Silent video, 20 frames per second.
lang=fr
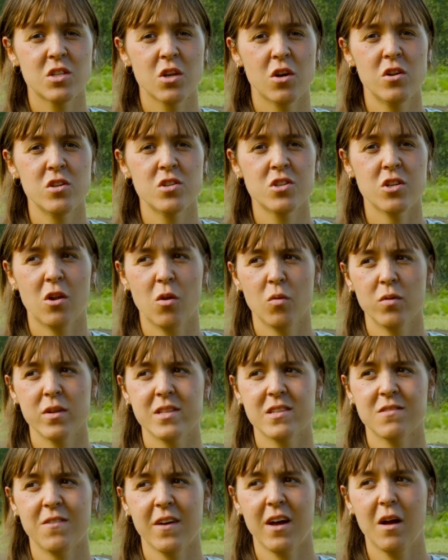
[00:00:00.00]
sols selon les
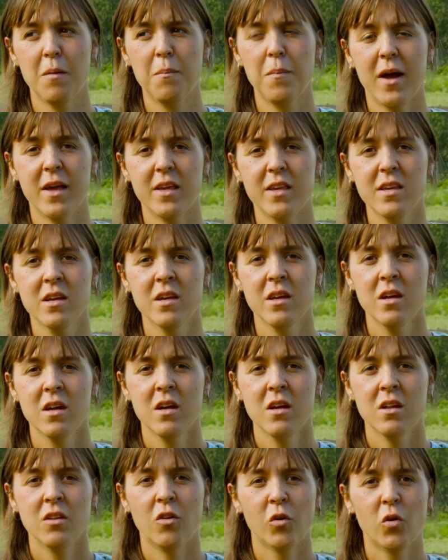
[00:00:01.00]
différents pays.
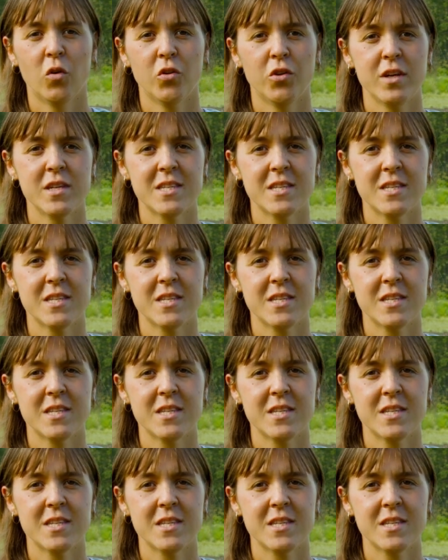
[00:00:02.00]
Donc, on a